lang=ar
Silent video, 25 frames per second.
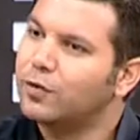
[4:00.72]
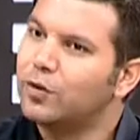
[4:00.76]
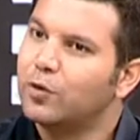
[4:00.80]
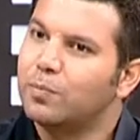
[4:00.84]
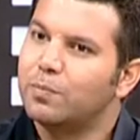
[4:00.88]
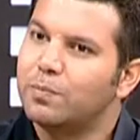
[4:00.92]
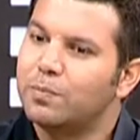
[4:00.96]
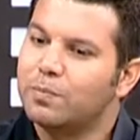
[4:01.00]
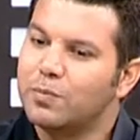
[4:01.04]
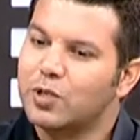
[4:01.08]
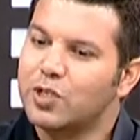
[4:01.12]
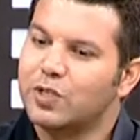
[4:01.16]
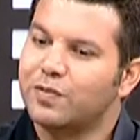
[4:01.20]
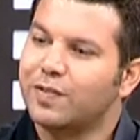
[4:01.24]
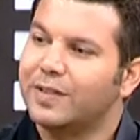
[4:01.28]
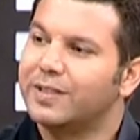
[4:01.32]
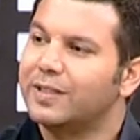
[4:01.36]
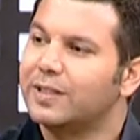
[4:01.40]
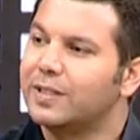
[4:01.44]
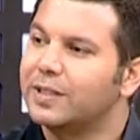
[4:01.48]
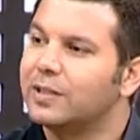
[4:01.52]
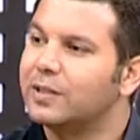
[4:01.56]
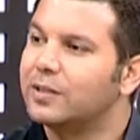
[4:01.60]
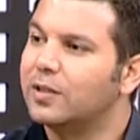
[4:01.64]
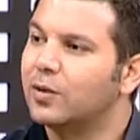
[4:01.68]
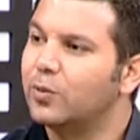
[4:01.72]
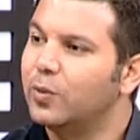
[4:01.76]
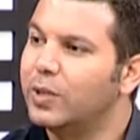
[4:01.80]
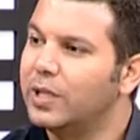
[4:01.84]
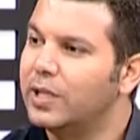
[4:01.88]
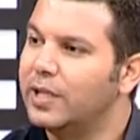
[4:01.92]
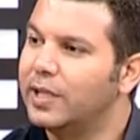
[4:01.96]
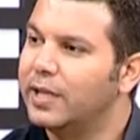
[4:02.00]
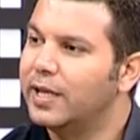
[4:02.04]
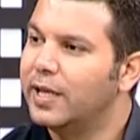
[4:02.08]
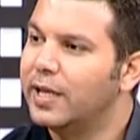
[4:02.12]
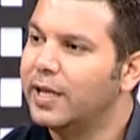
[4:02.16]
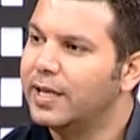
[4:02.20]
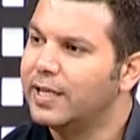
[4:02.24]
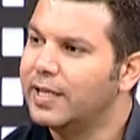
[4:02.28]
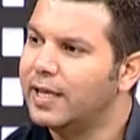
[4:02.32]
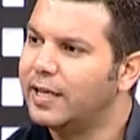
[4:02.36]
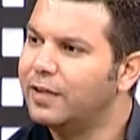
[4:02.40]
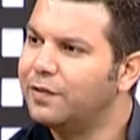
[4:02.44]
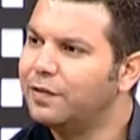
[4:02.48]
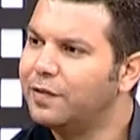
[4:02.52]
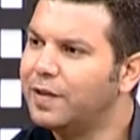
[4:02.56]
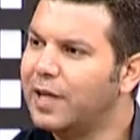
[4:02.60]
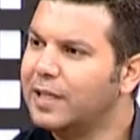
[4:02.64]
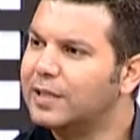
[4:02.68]
انه مش فترات طويله
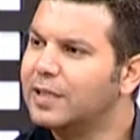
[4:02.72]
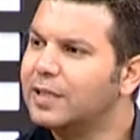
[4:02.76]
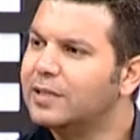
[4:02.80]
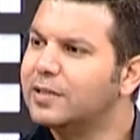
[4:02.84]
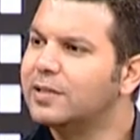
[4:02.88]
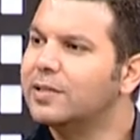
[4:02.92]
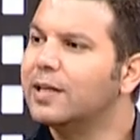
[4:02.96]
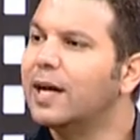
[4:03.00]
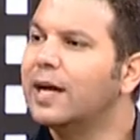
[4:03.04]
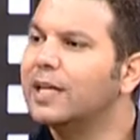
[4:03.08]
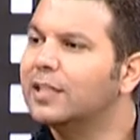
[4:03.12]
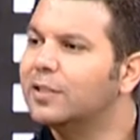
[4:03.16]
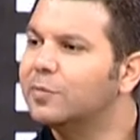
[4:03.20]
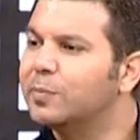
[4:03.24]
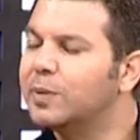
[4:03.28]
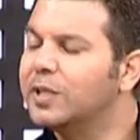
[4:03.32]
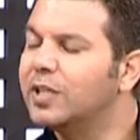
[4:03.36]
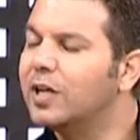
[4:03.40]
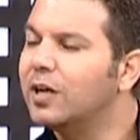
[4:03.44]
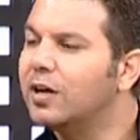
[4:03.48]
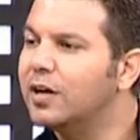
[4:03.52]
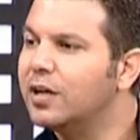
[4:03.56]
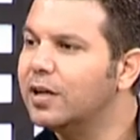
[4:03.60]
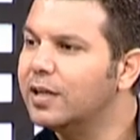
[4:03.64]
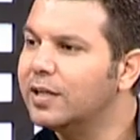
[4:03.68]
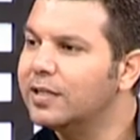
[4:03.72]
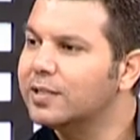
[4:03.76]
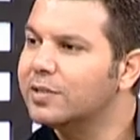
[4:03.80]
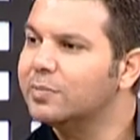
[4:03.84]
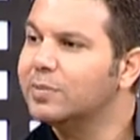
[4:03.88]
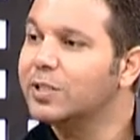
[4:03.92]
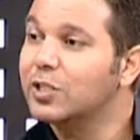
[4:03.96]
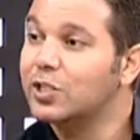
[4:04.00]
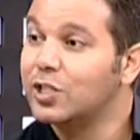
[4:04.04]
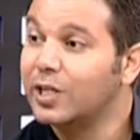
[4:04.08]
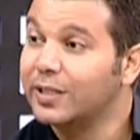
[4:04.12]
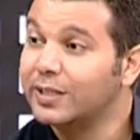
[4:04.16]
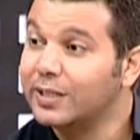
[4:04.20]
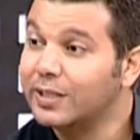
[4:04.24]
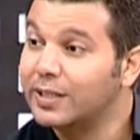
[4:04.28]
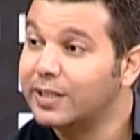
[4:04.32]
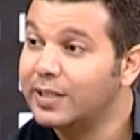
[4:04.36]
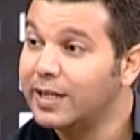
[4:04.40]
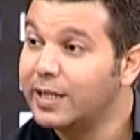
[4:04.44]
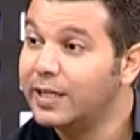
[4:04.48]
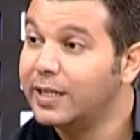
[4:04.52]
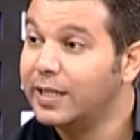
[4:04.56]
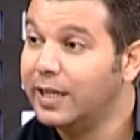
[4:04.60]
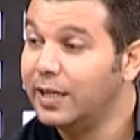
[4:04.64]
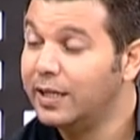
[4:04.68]
يعني في عدد ساعات بالنهار لازم نرجع
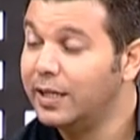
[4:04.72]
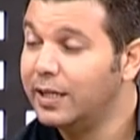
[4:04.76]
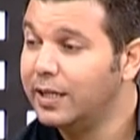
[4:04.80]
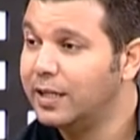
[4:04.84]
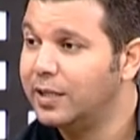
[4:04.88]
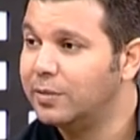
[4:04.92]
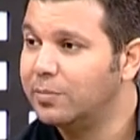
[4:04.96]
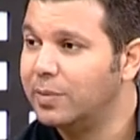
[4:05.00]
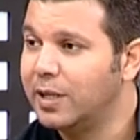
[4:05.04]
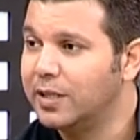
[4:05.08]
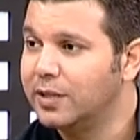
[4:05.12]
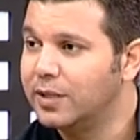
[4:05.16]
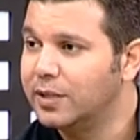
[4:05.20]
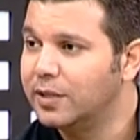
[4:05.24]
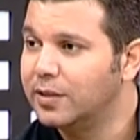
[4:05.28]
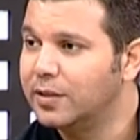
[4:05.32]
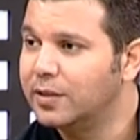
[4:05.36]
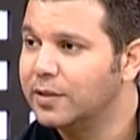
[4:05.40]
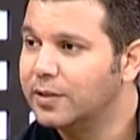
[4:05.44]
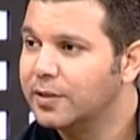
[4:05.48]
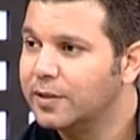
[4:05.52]
نريح العين بعدين